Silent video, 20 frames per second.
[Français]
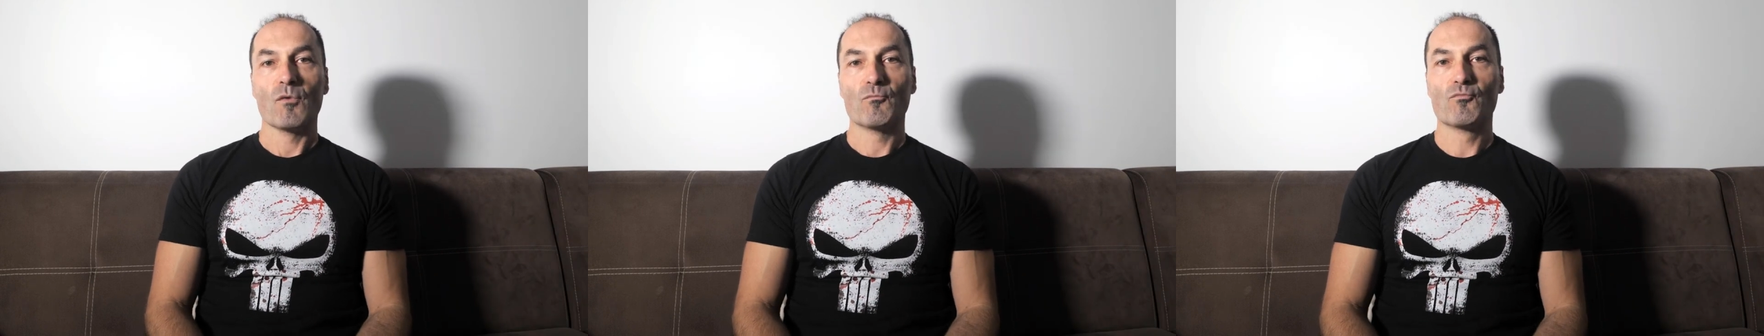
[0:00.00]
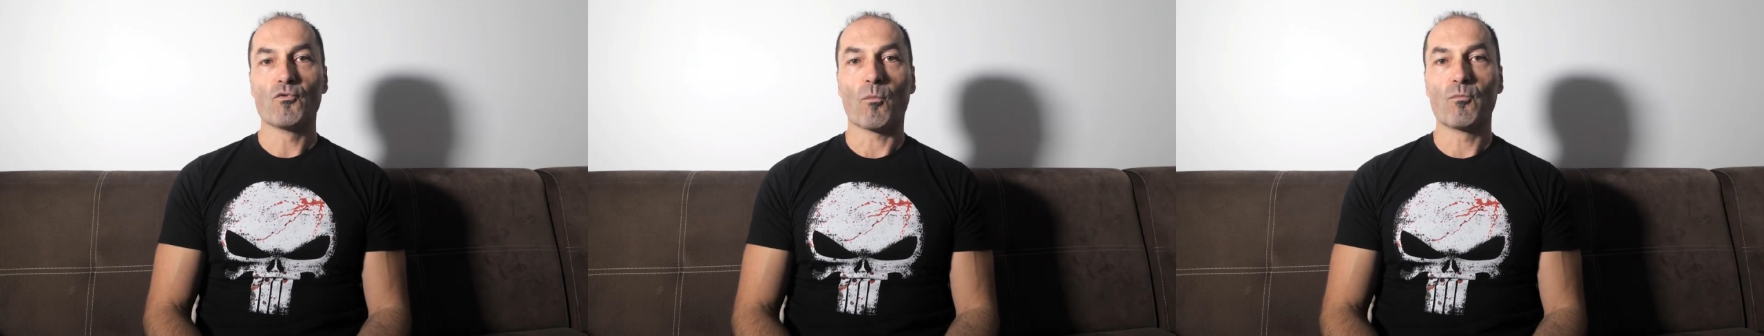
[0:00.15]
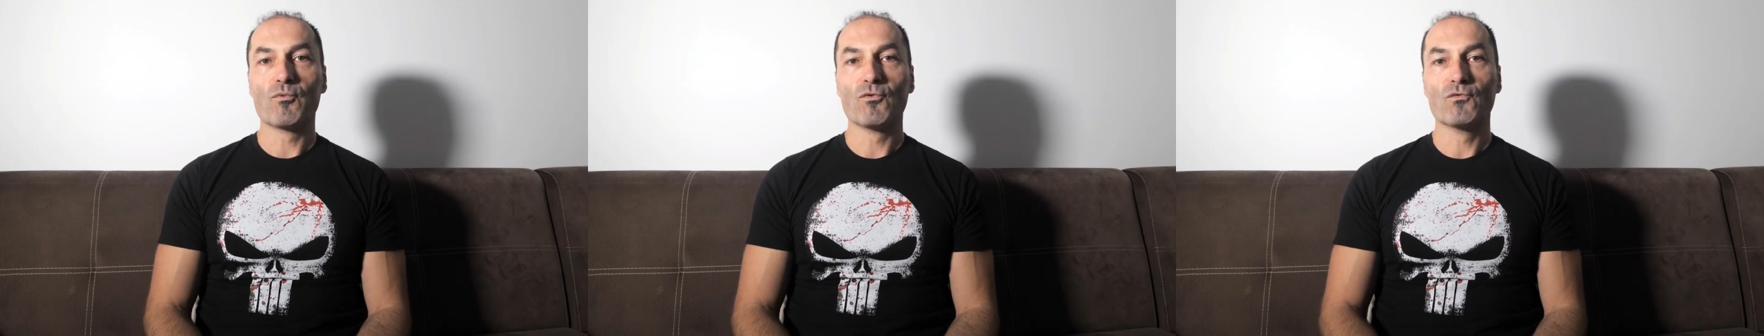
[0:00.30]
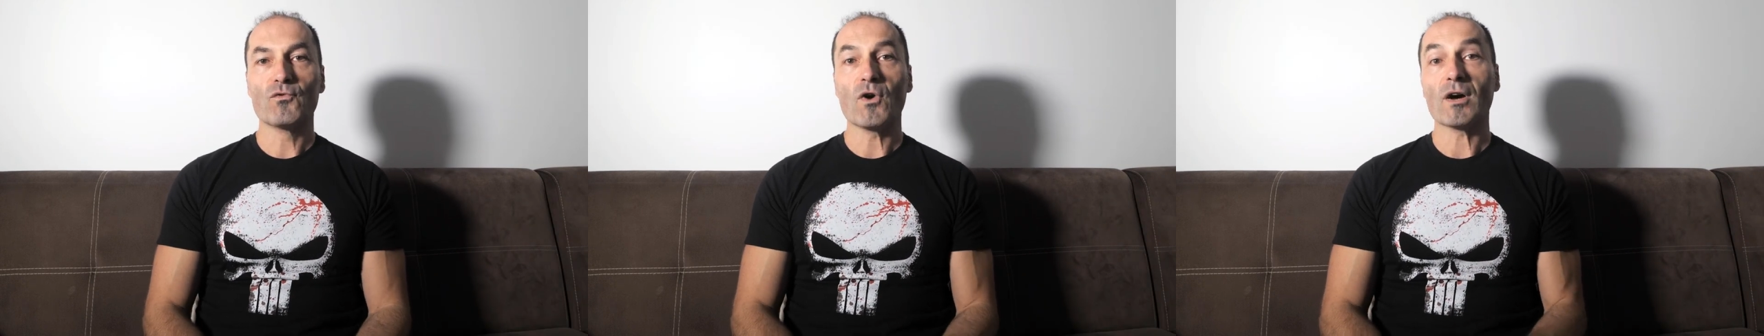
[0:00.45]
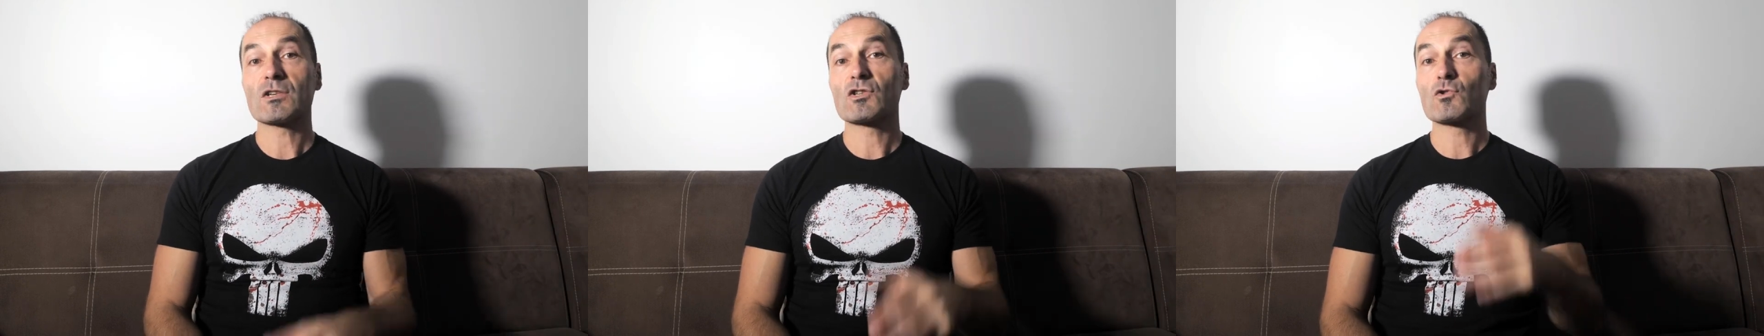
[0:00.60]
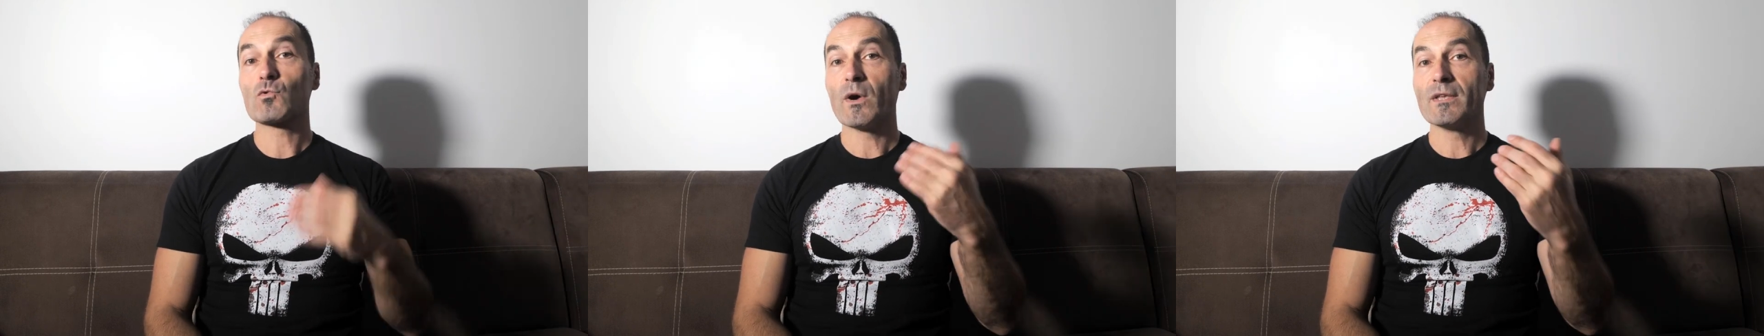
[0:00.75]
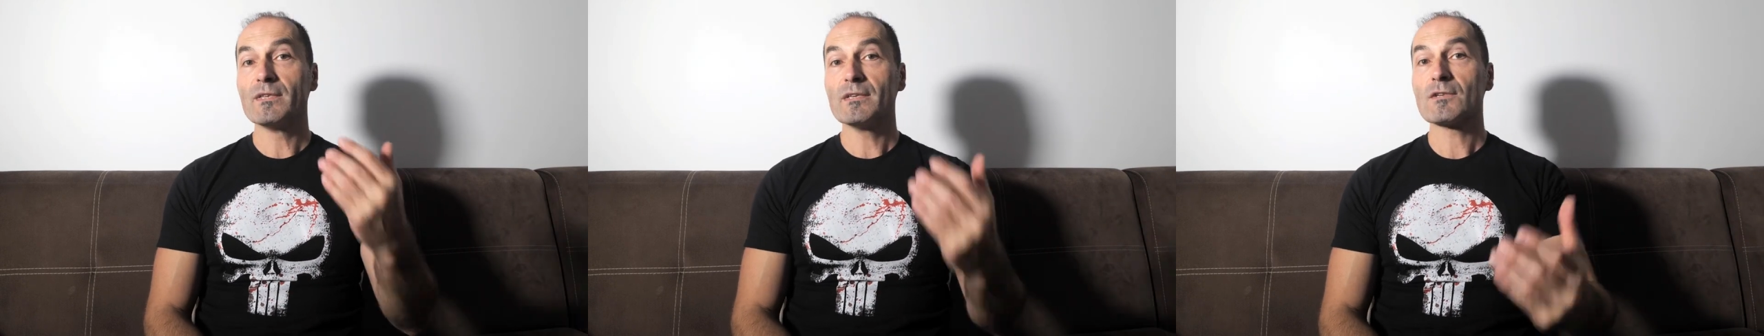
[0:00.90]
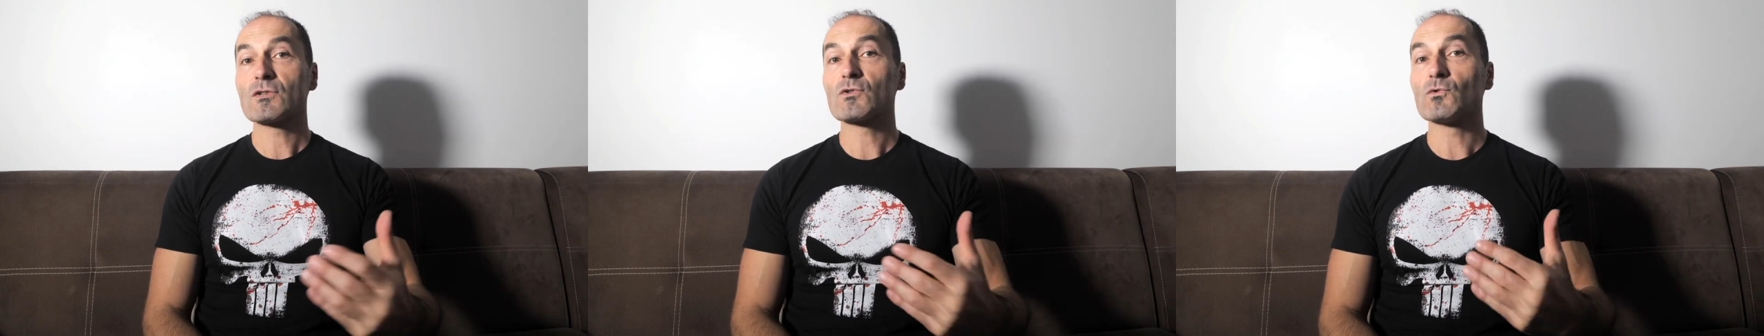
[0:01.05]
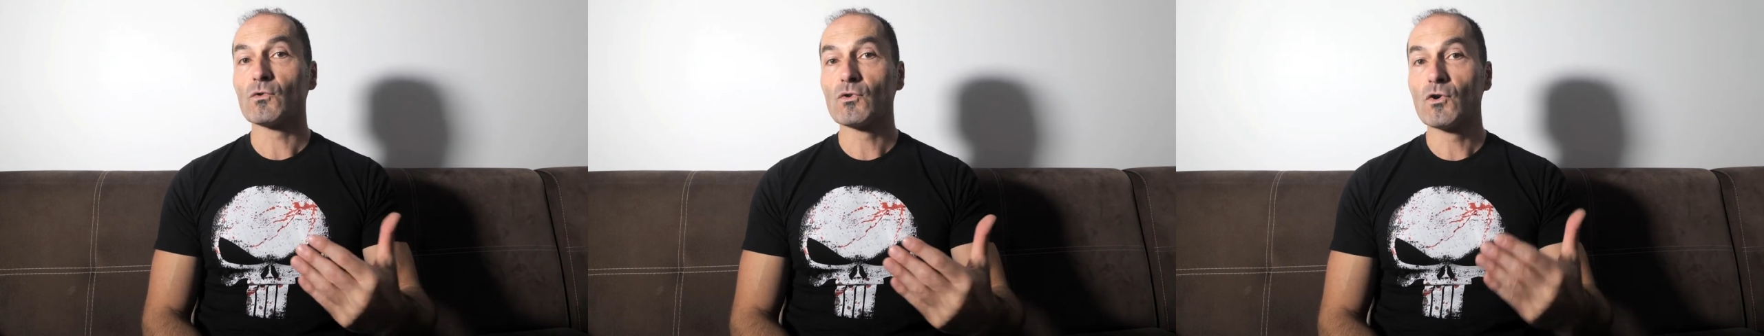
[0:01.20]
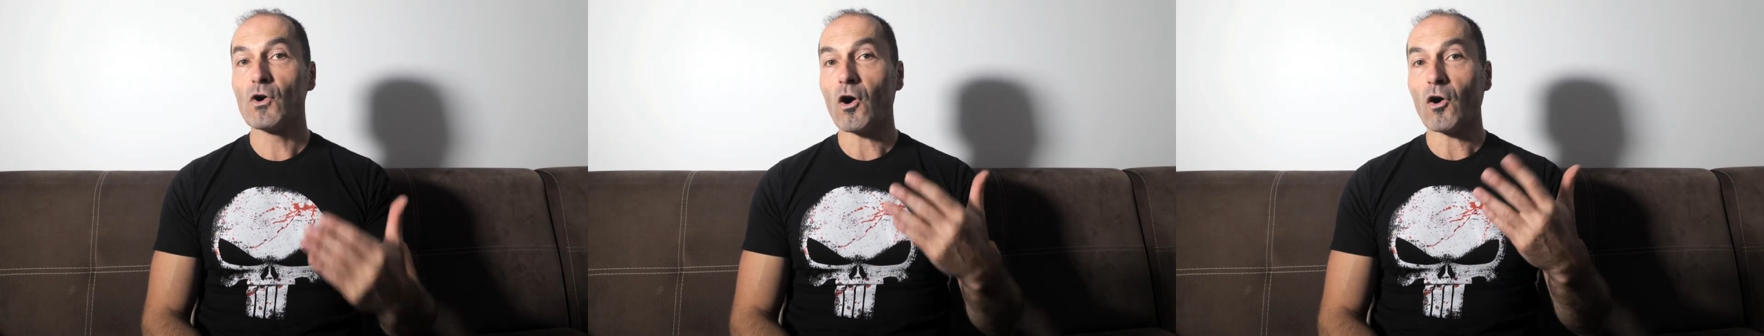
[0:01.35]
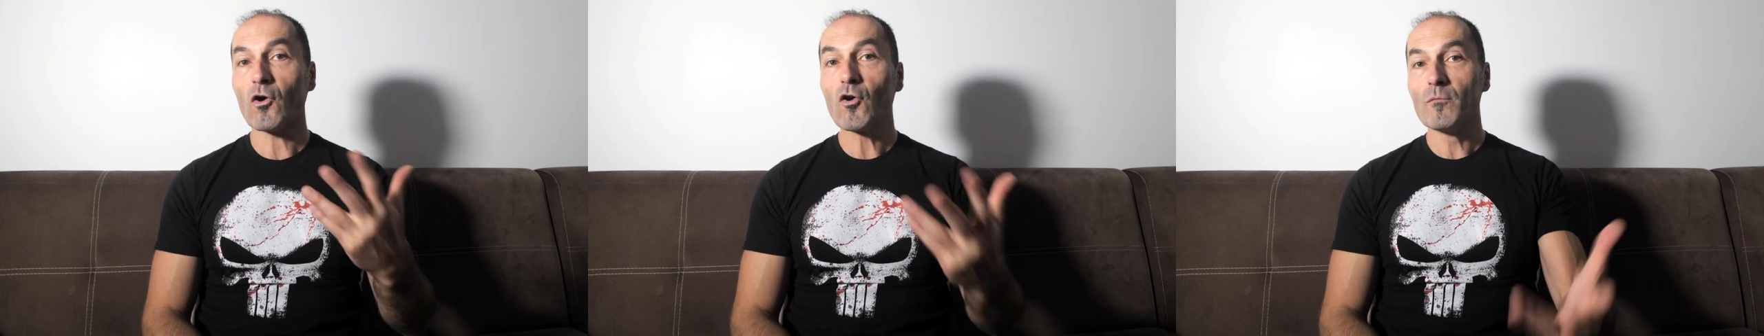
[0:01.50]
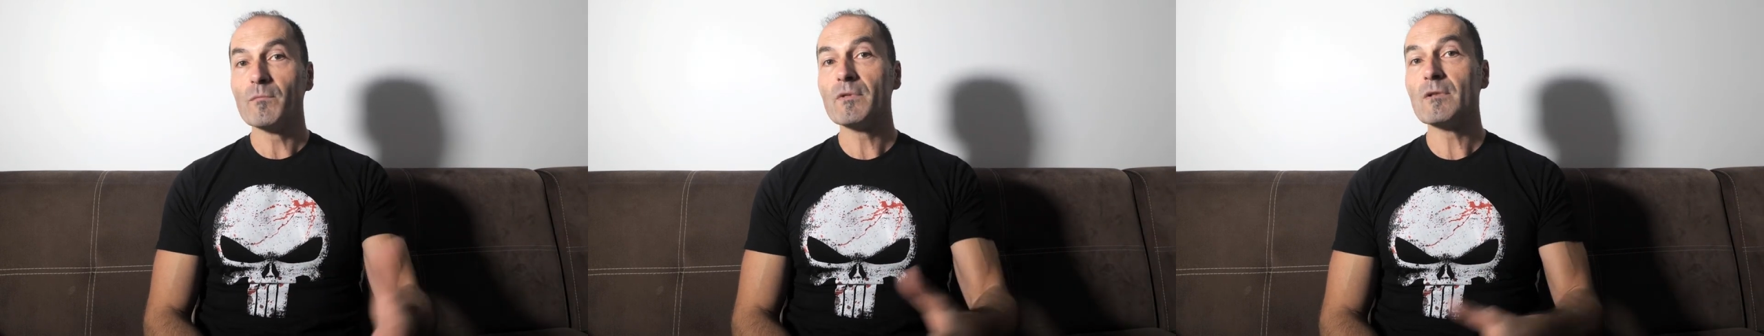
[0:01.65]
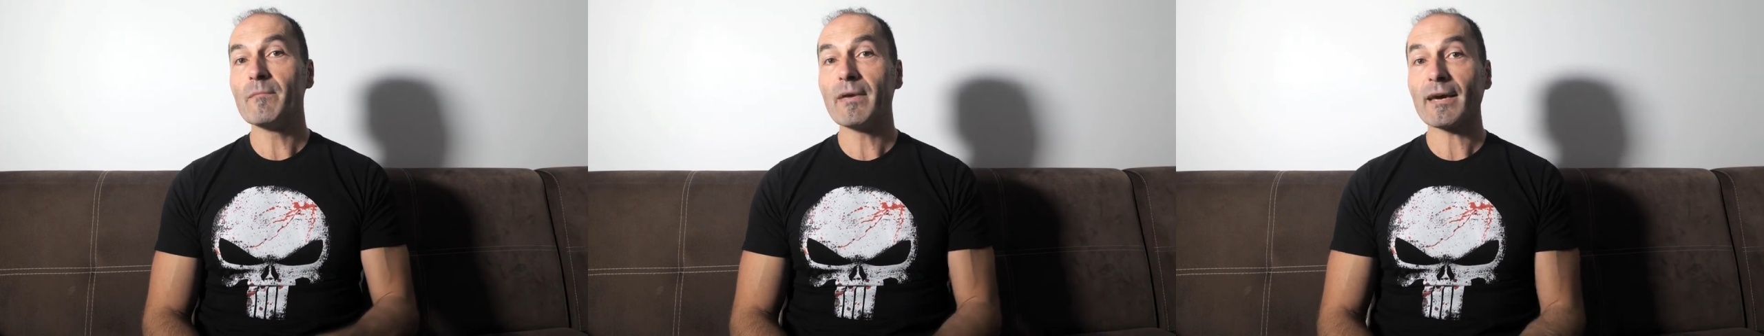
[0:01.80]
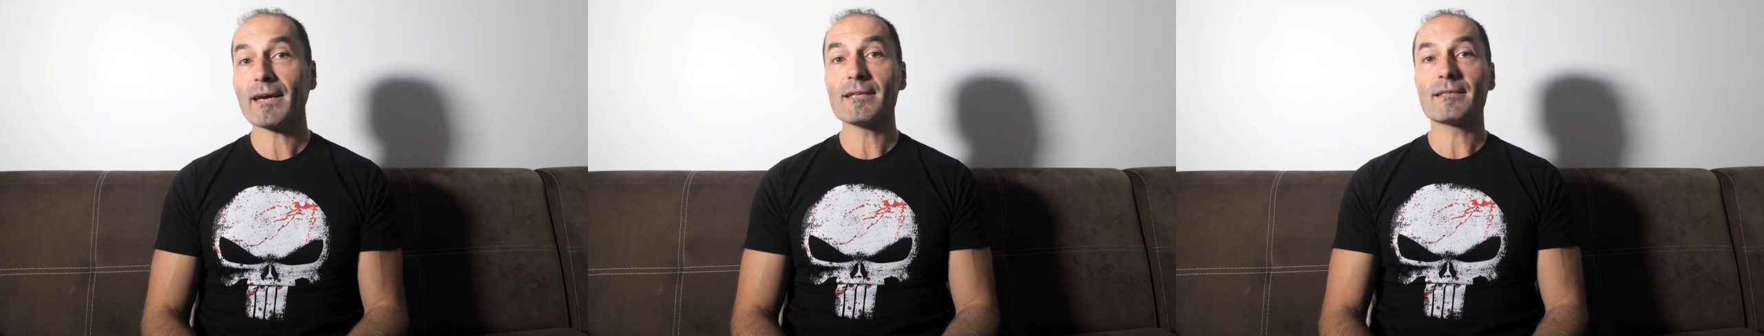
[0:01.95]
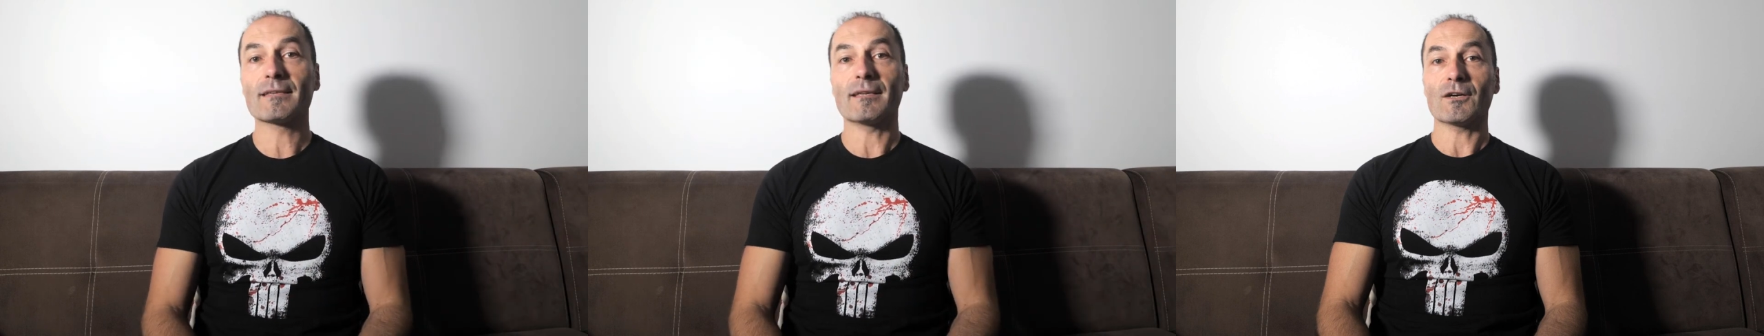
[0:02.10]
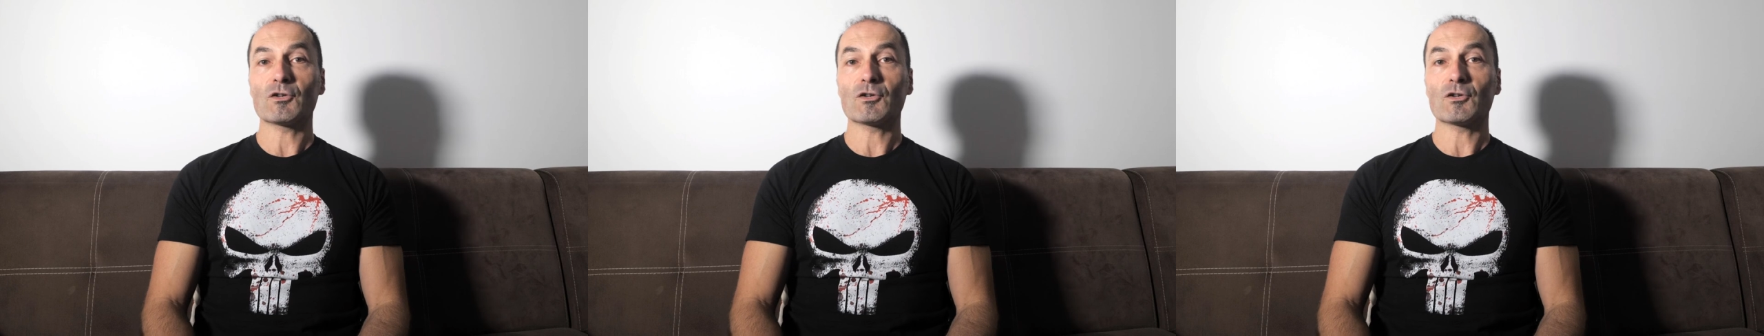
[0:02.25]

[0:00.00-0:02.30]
pour pouvoir soigner son corps comme il mérite.